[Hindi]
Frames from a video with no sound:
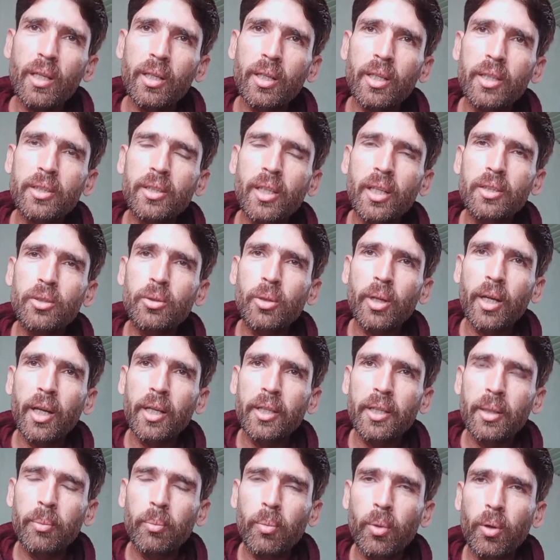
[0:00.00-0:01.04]
के साथ जो
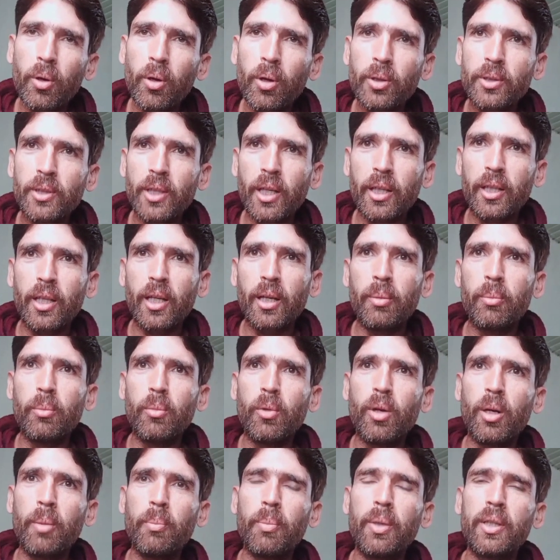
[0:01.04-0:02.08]
है ये बहुत ज़्यादा
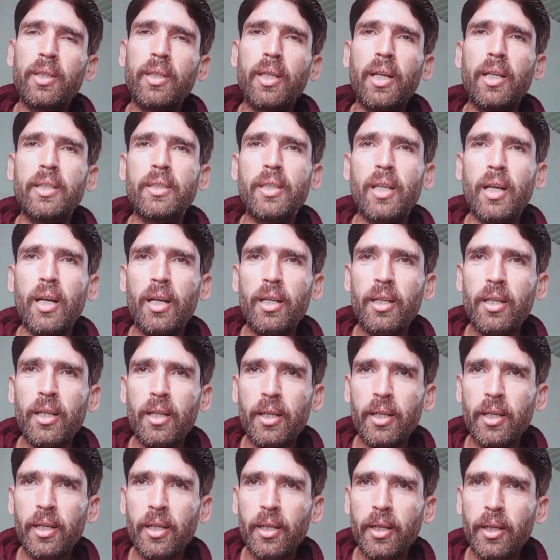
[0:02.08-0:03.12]
मोहब्बत का इजहार
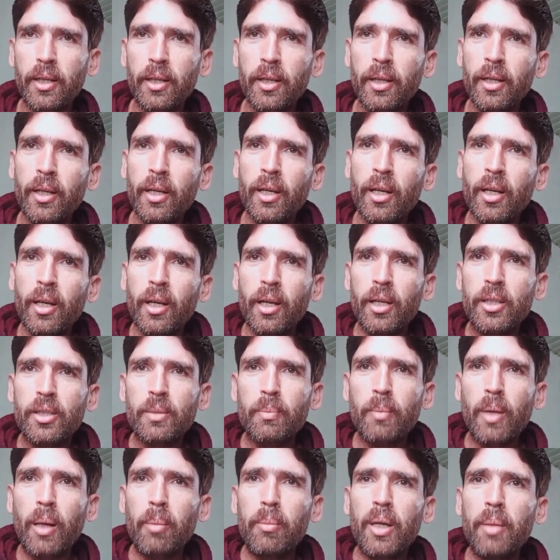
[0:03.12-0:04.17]
कर रहे हैं
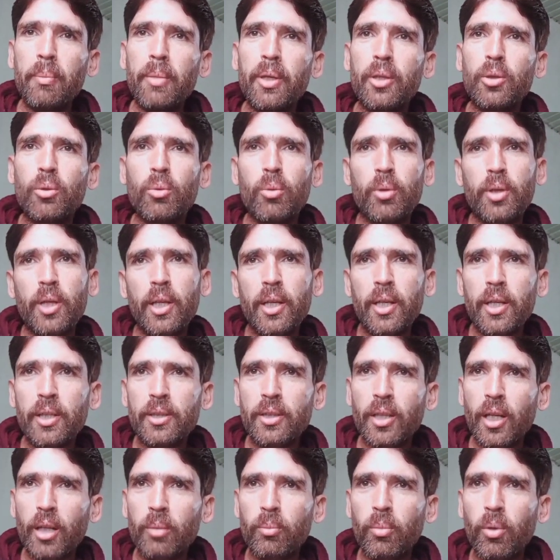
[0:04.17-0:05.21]
इस मामले में तुर्की
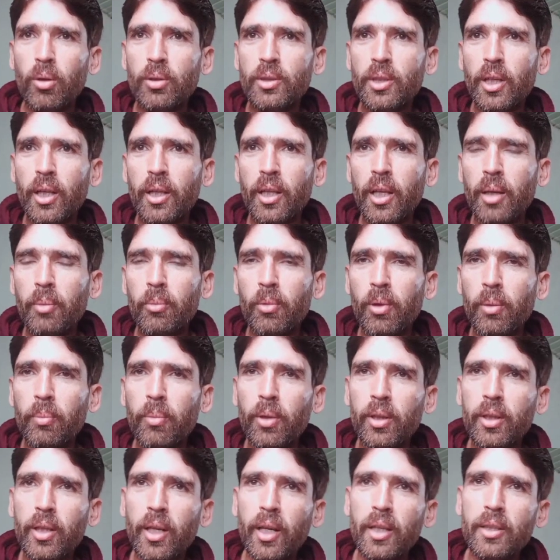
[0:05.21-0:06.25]
के साथ बहुत ज़्यादा
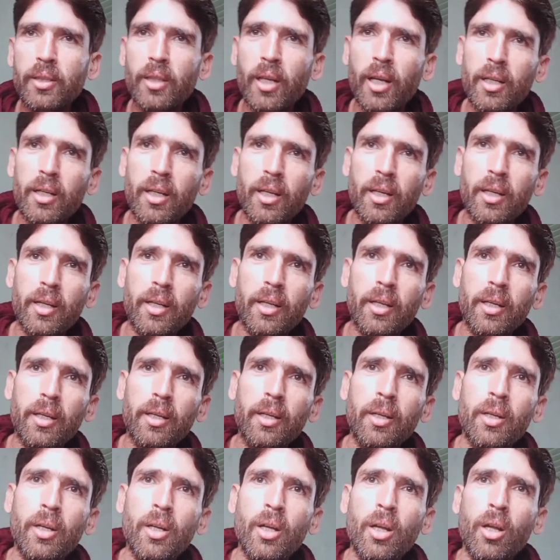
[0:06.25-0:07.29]
मोहब्बत का इजहार कर रहे
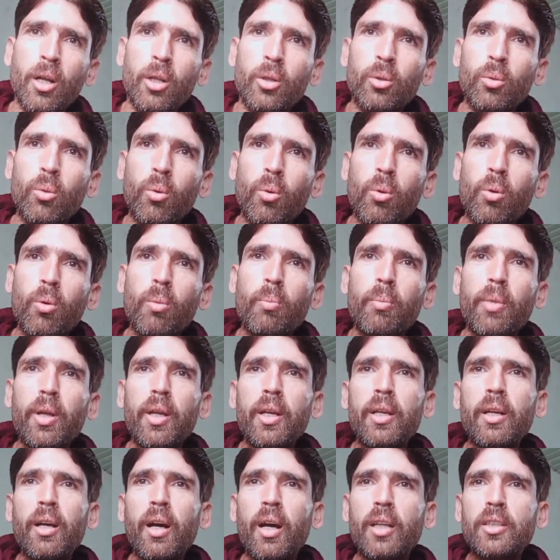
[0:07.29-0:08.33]
हैं तो
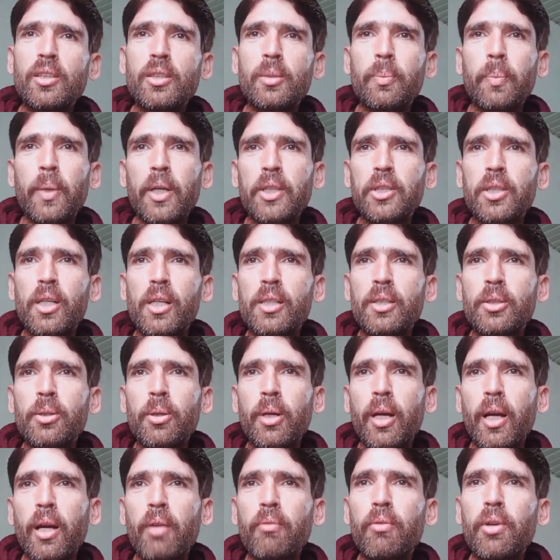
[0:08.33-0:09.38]
मेरी आज स्पेशल
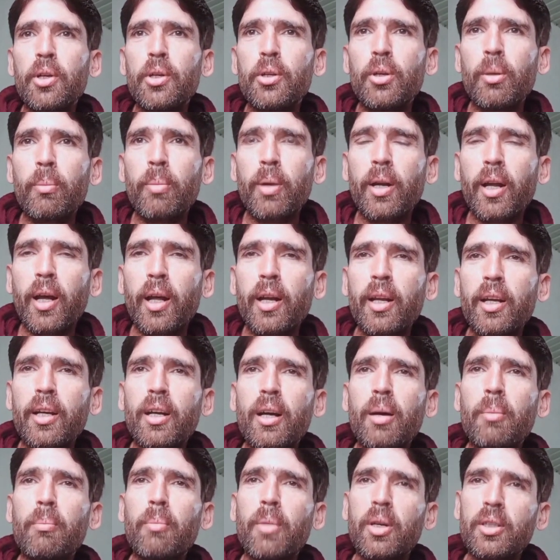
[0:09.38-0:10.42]
जो है वीडियो बनाने
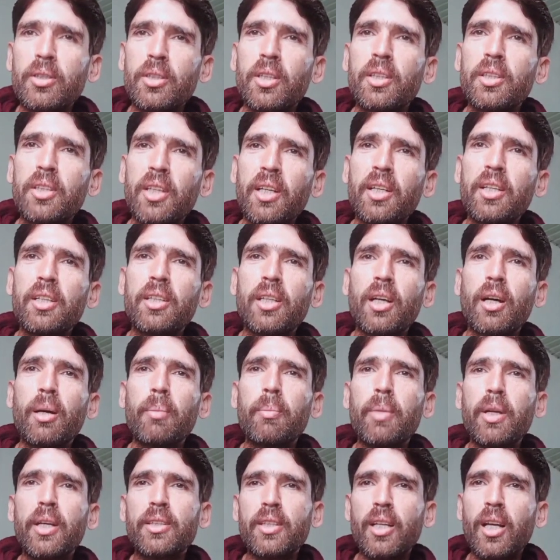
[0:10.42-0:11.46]
का मकसद यही था
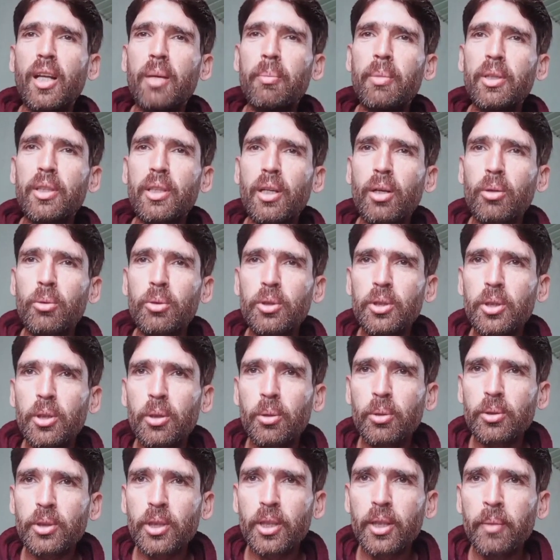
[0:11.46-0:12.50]
मेरे जहन में था कुछ
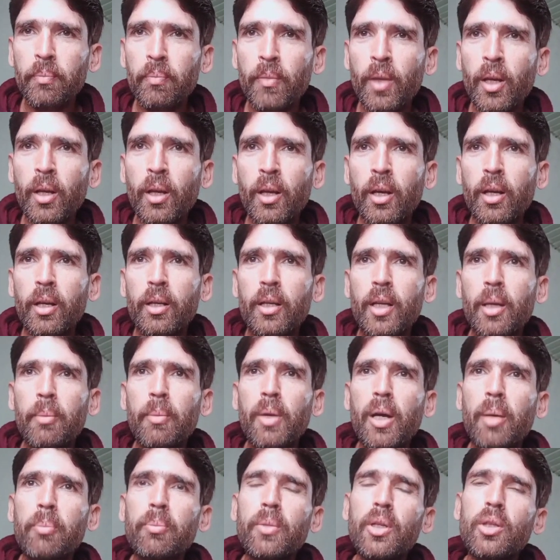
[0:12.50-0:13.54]
दिनों से कि
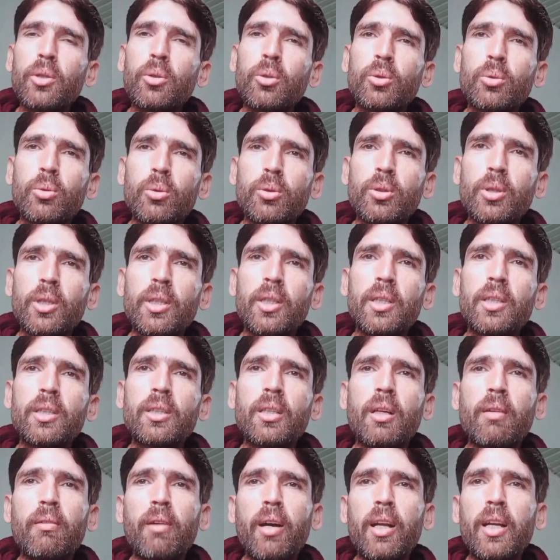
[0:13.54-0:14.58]
मैं अपने दोस्तों से
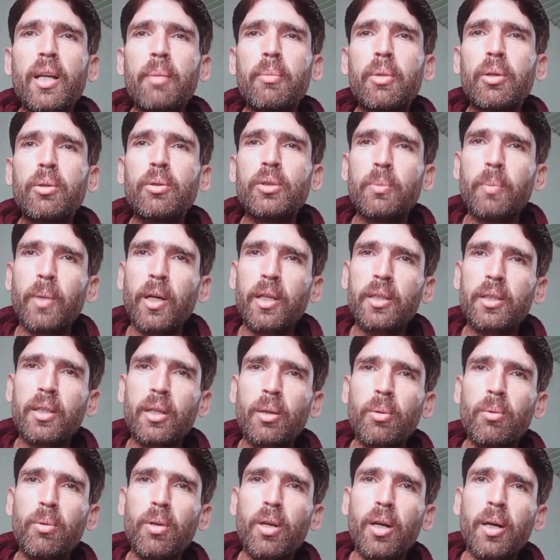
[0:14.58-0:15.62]
इस हवाले में कुछ बात
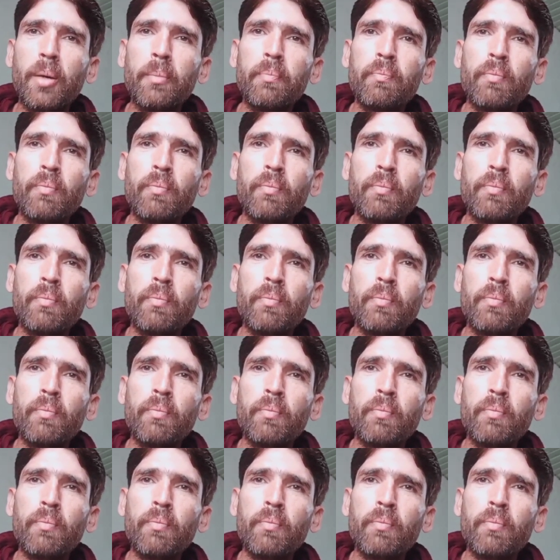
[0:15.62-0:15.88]
करूँगा